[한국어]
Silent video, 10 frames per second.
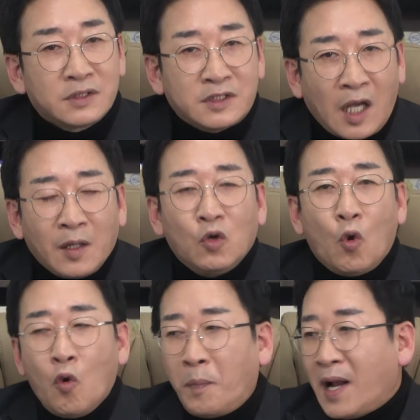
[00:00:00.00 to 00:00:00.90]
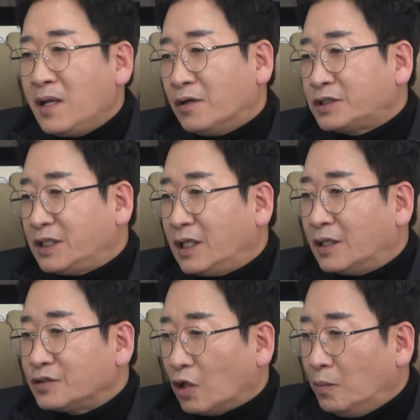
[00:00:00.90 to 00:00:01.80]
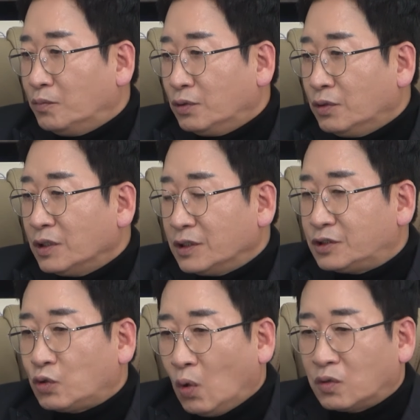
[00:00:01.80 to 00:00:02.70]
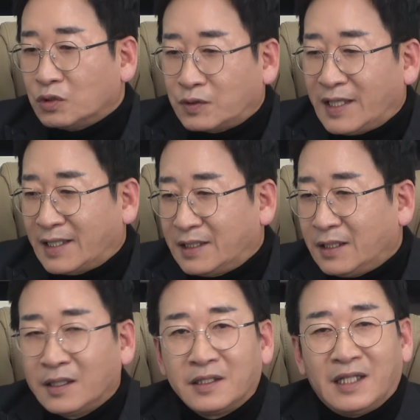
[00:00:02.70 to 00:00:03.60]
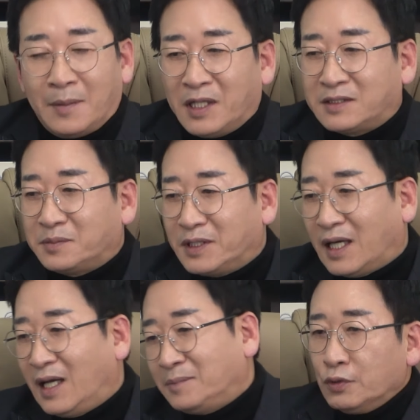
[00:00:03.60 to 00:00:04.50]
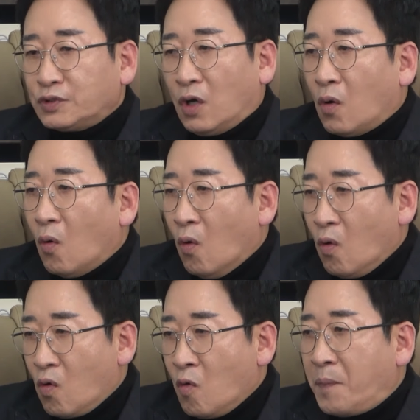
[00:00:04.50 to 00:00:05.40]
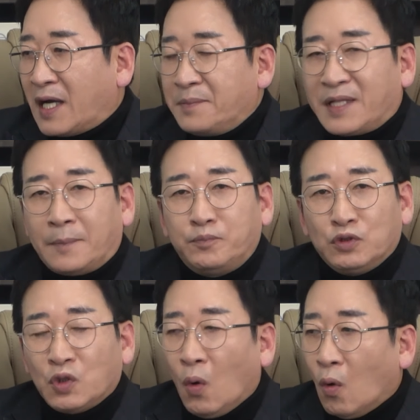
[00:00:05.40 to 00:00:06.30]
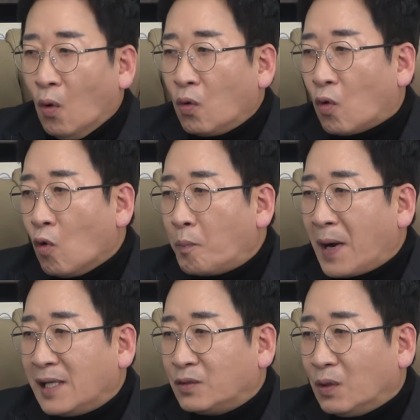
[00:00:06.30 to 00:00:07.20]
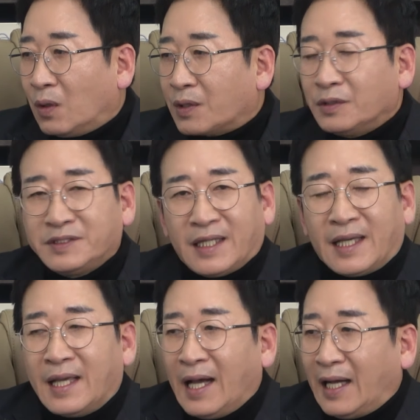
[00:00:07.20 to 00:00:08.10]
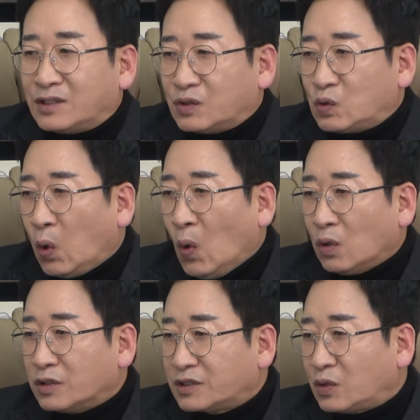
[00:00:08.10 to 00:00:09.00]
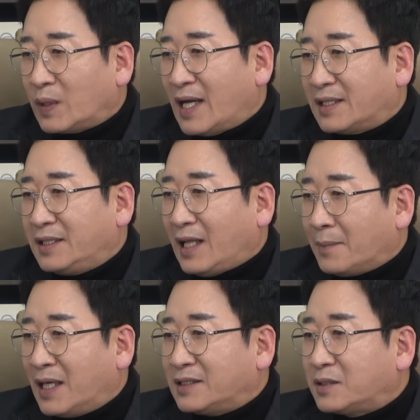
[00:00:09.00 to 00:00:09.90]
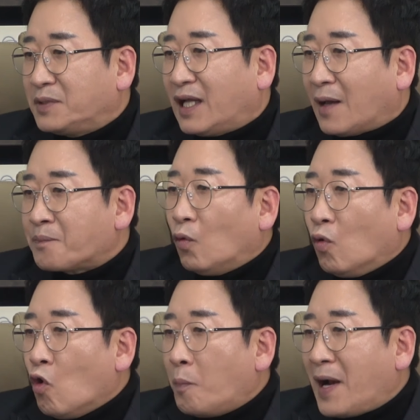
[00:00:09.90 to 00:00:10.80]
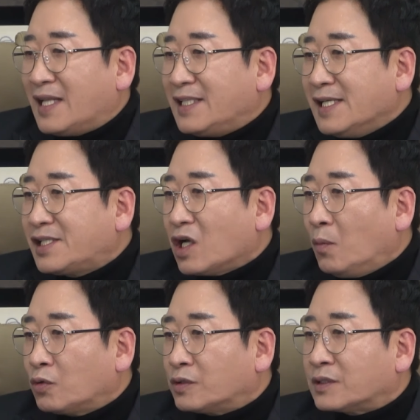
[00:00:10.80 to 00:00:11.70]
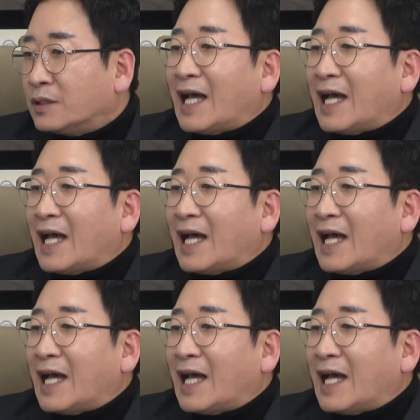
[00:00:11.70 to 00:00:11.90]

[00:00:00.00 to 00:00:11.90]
삼공팔 역시 전부 이 초국서량이 남아있습니다. 뿌조 오공팔입니다. 뿌조 오공팔도 현재 아주 초국서량이 남아있습니다. 오공팔 일 점 오는